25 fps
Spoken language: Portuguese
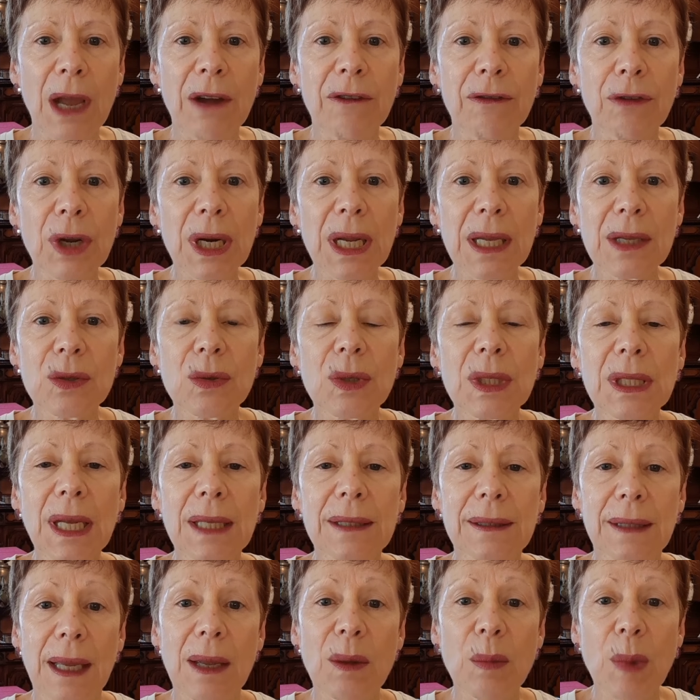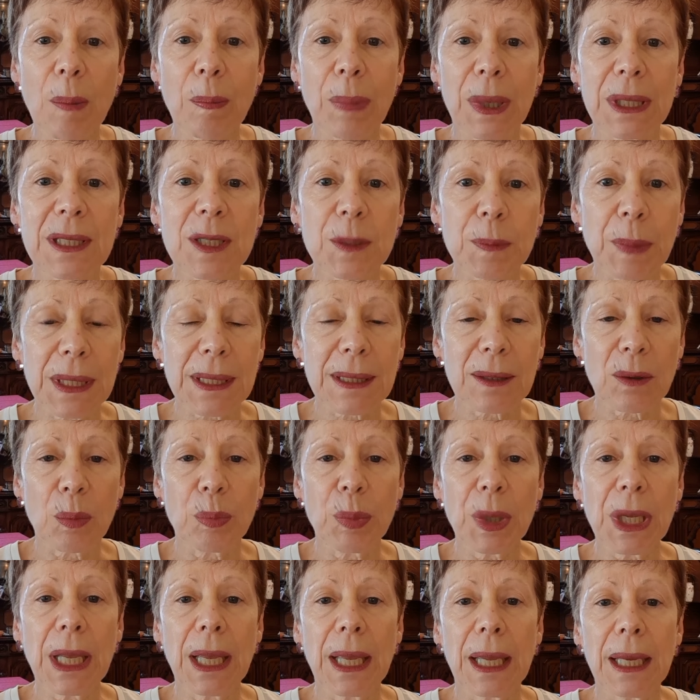Fora isso, ainda tem uma participação
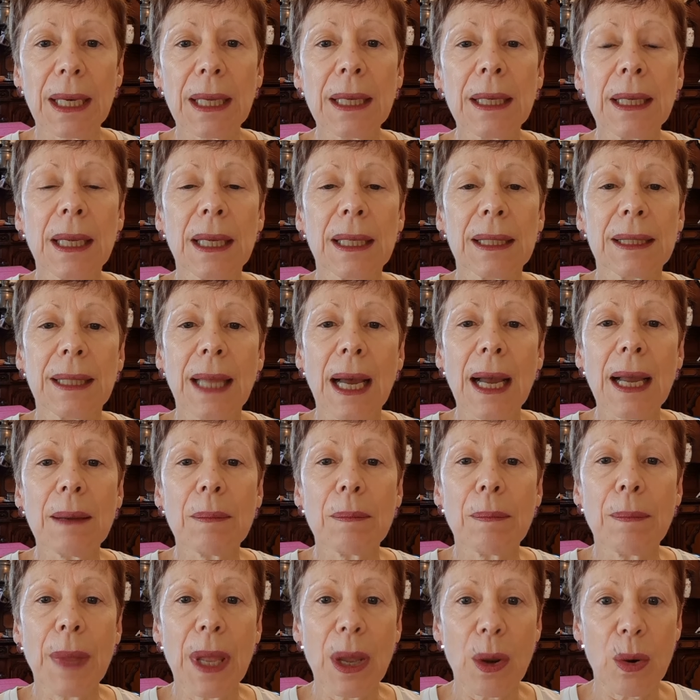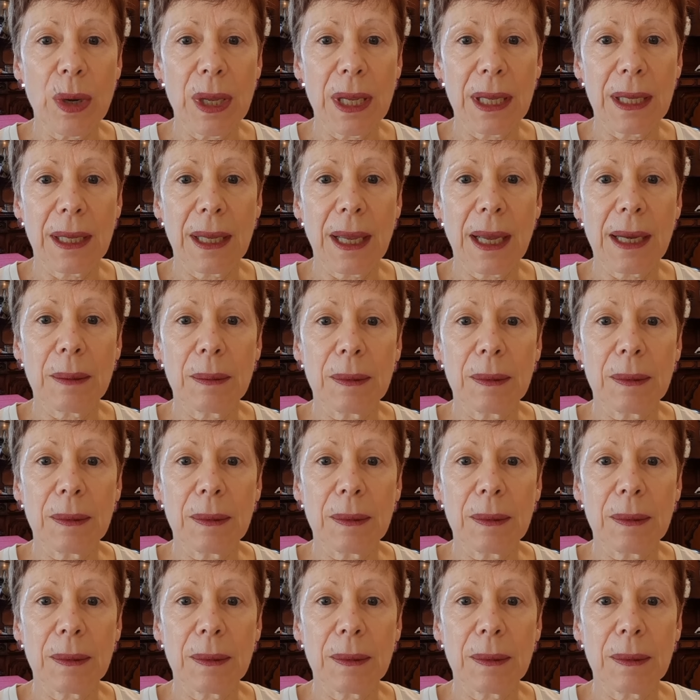pequena da Mary, que é